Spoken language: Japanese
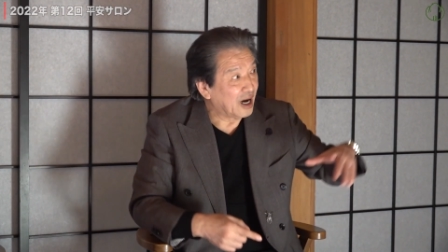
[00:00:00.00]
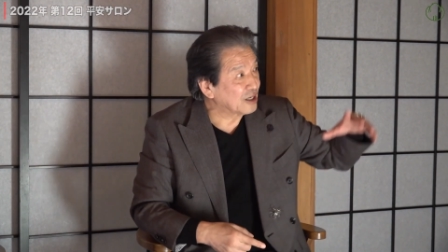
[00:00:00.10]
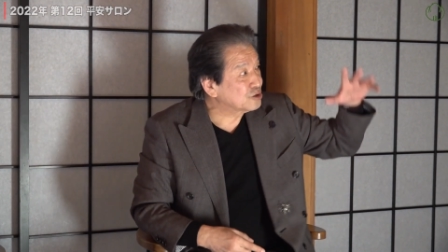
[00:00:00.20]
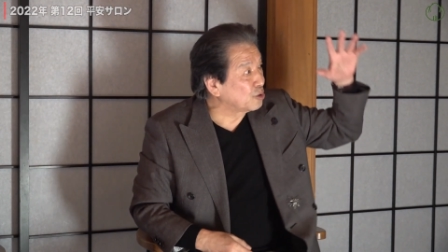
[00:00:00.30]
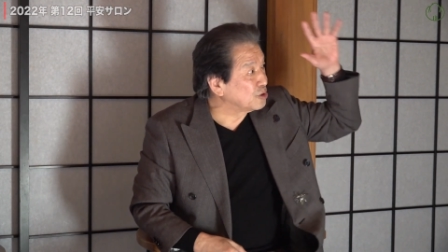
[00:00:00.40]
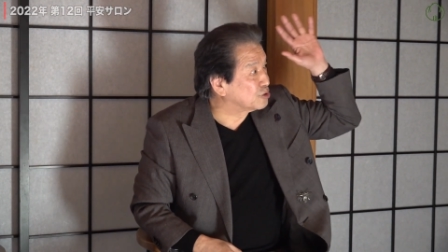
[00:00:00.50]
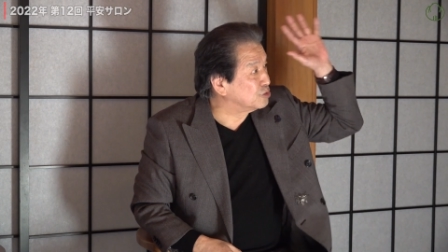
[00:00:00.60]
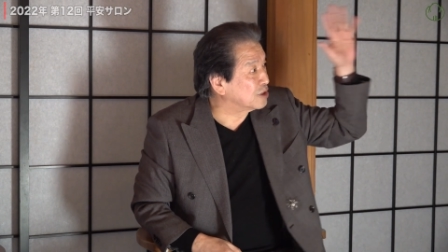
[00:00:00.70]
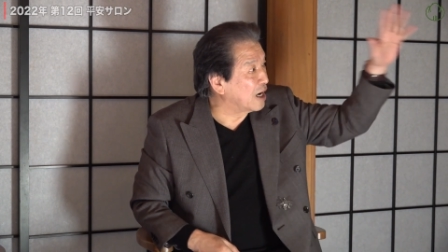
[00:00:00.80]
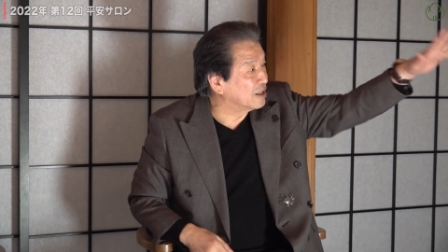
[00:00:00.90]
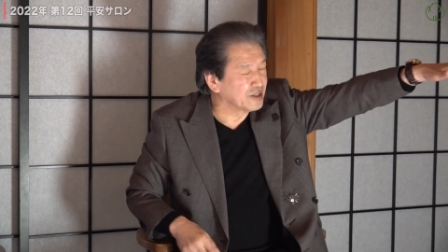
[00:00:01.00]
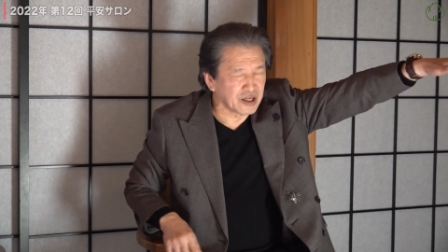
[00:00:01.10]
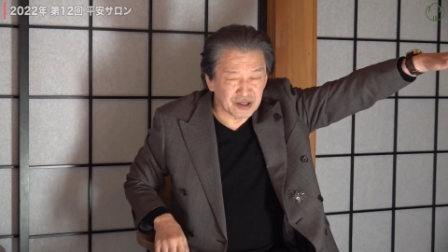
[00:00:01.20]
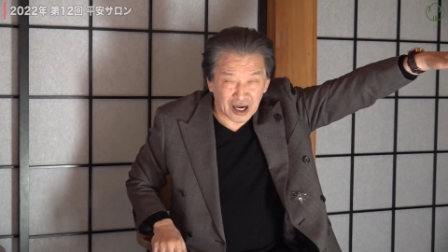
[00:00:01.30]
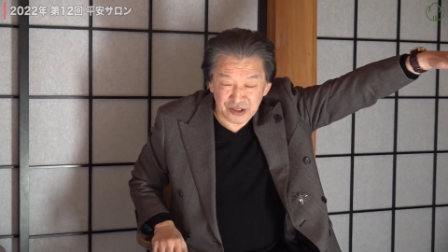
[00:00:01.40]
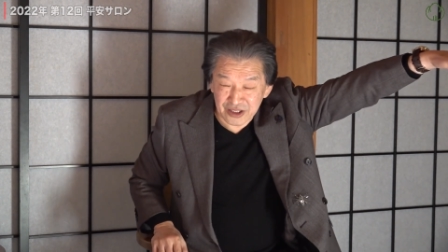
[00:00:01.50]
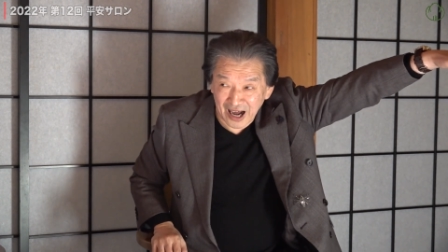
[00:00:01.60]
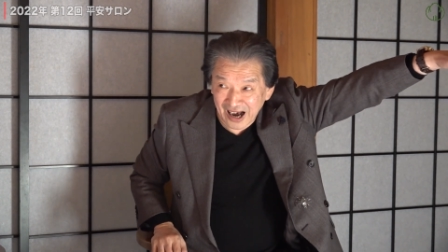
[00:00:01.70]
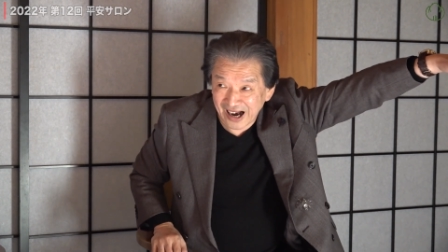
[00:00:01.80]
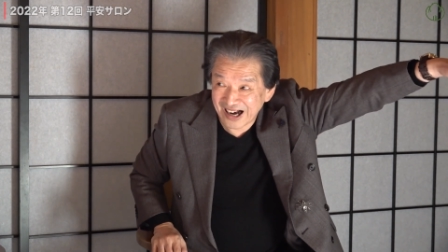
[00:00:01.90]
あそこに空間ができるはず
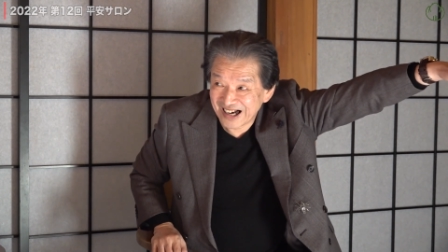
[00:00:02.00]
だ